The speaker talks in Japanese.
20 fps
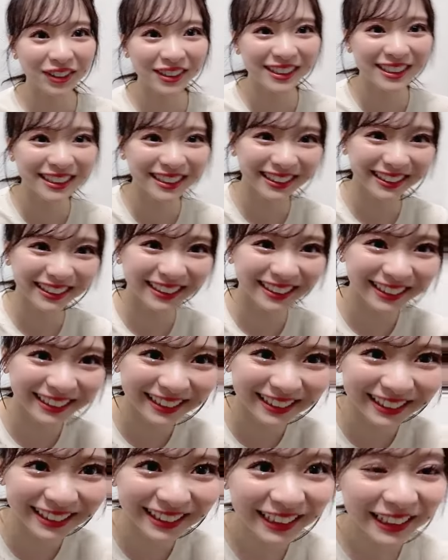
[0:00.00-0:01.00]
個人
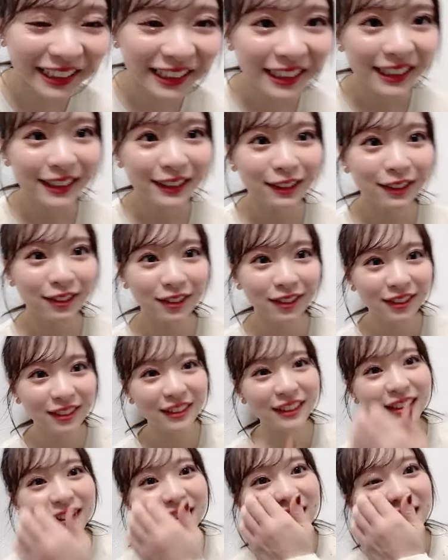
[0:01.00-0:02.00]
的にすっ
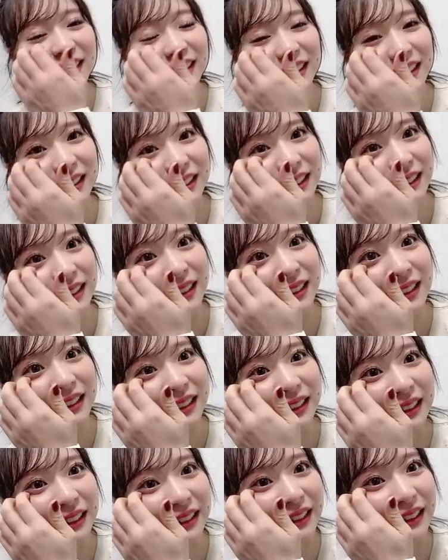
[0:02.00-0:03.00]
ごい1ヶ
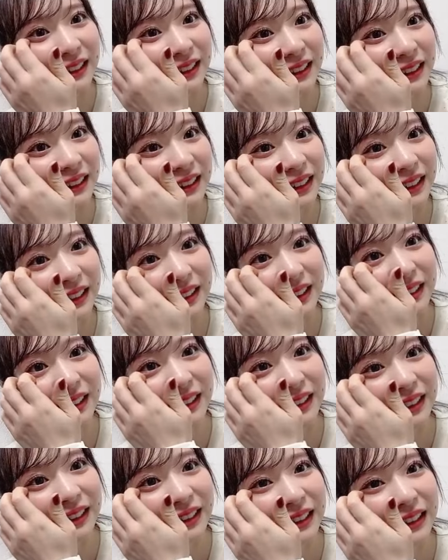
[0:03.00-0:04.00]
月だったななん
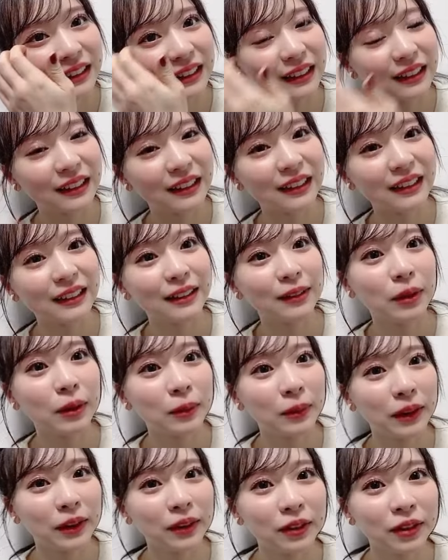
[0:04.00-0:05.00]
か
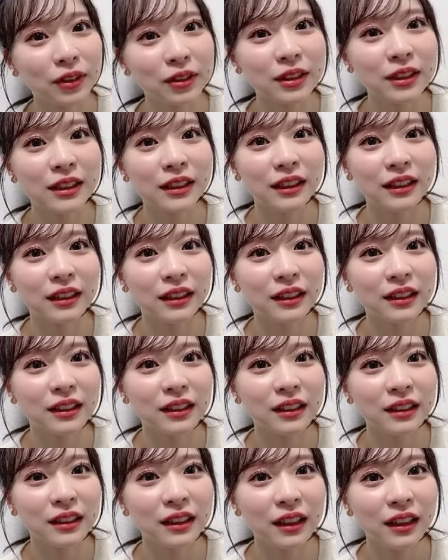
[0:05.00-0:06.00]
目まぐるしかった
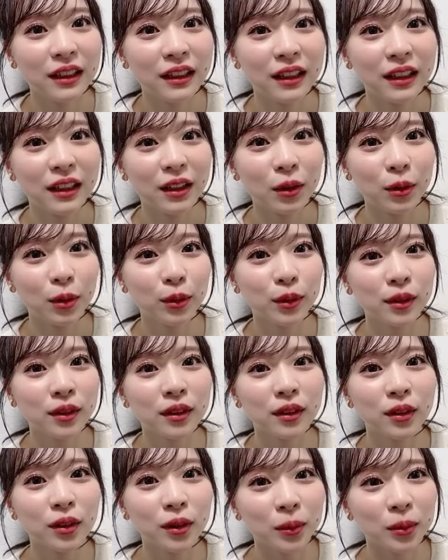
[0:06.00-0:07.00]
ですね今
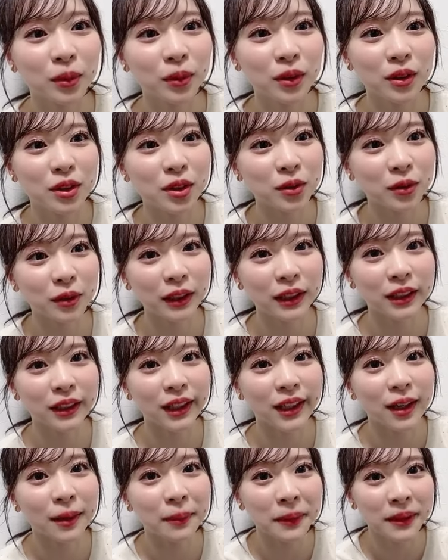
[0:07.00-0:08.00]
年の4分の1終わっ
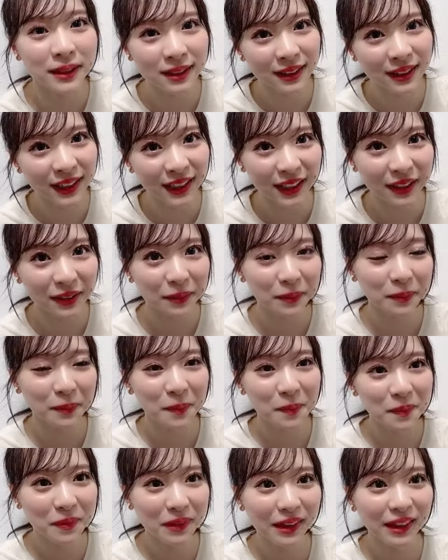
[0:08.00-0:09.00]
たやばすぎ
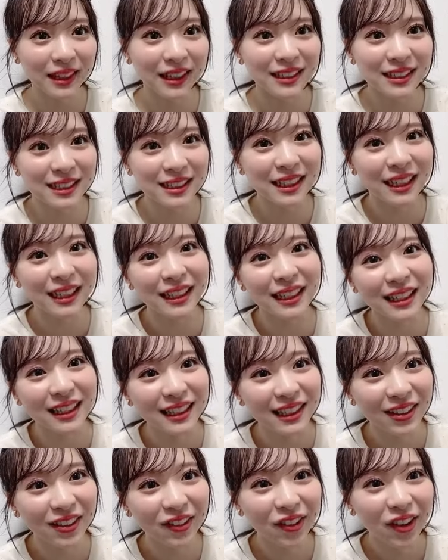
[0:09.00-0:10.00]
確かに